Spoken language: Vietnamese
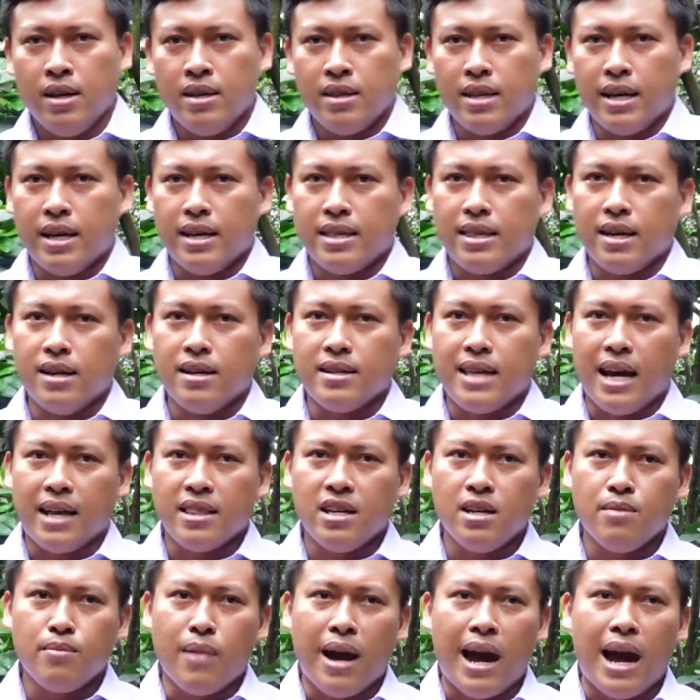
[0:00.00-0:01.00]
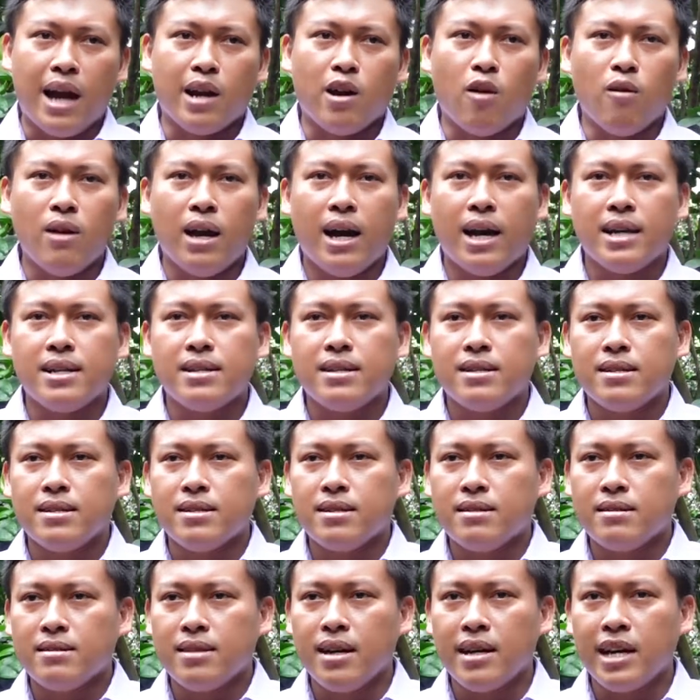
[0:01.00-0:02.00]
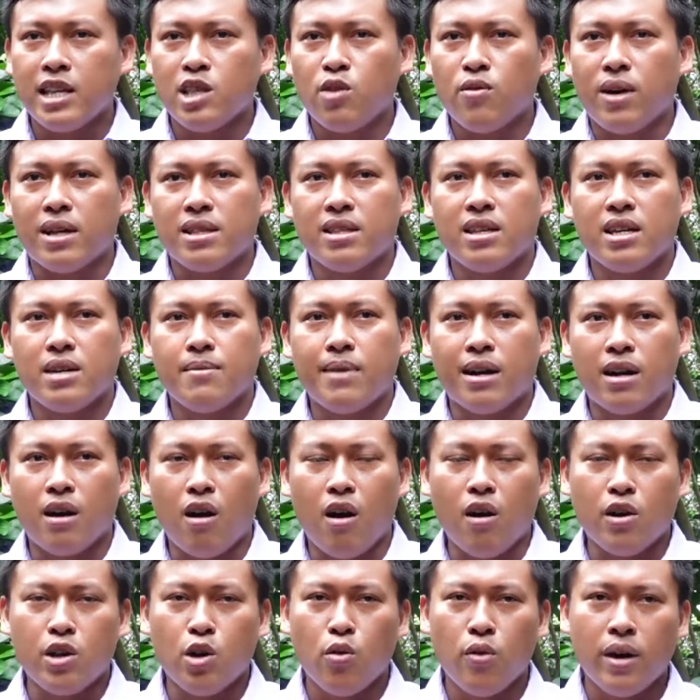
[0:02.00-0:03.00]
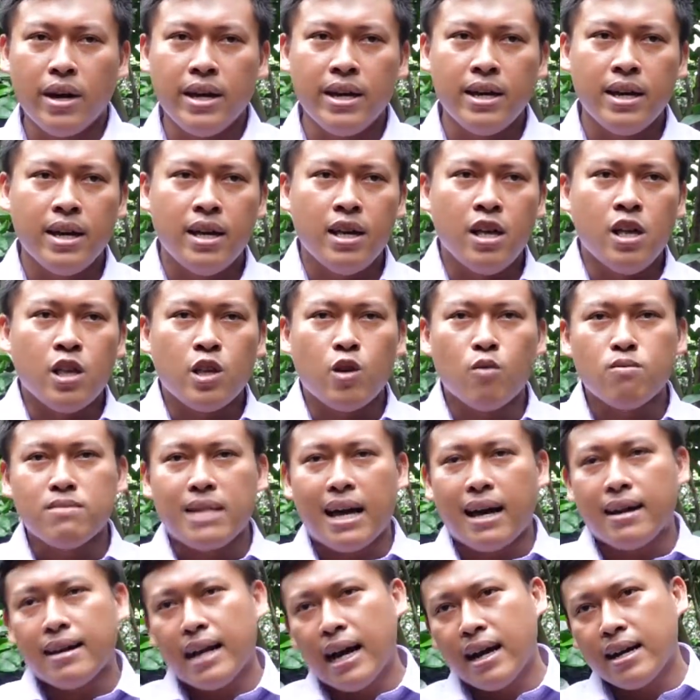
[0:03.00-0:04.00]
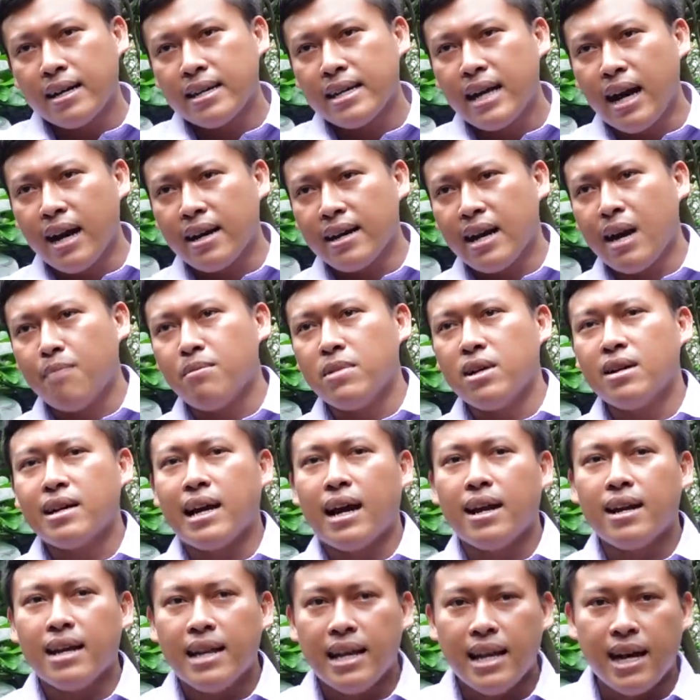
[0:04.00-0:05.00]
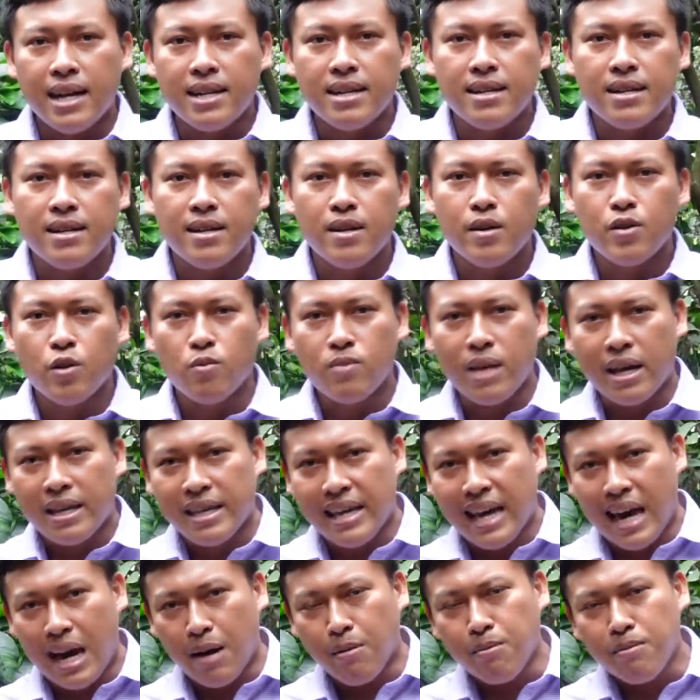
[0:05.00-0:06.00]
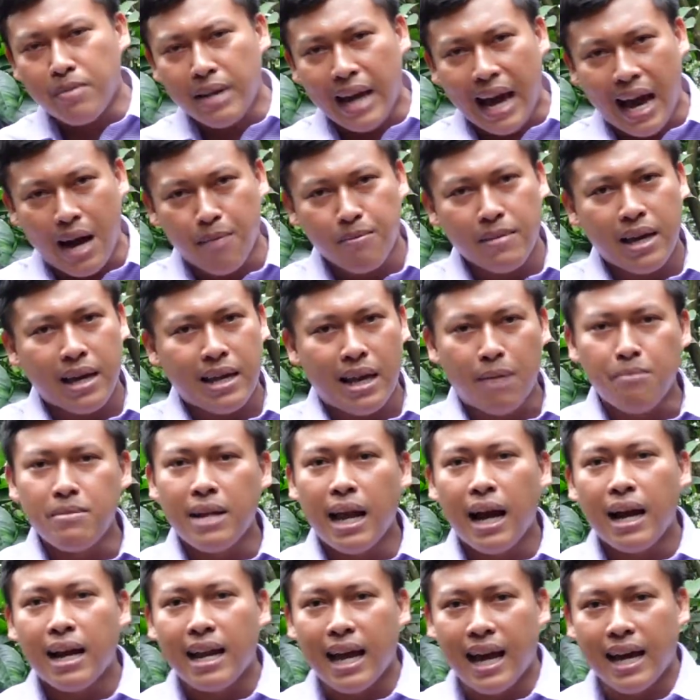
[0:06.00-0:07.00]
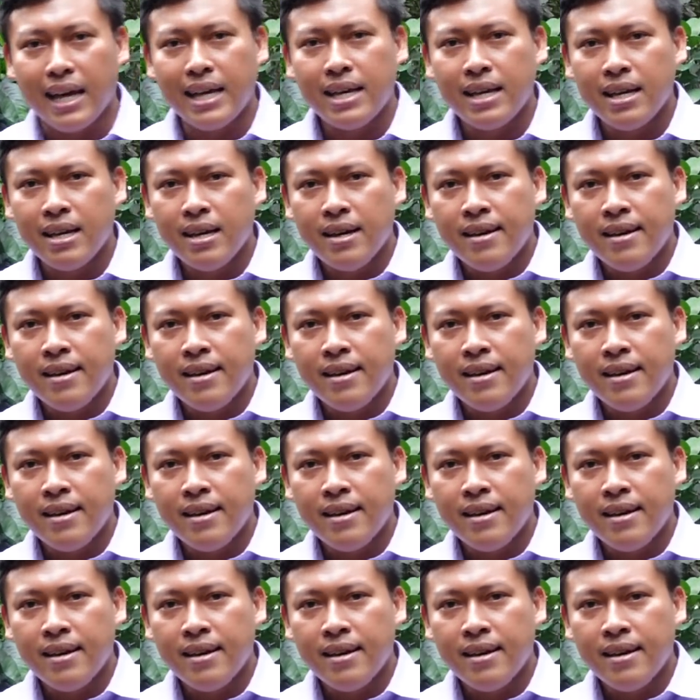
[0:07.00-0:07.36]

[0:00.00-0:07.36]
thì từ tháng thứ ba đổ lên tới khi thu hoạch thì bà con chú ý chúng ta nâng dần cái hàm lượng kali lên chúng ta giảm đạm và giảm lân lại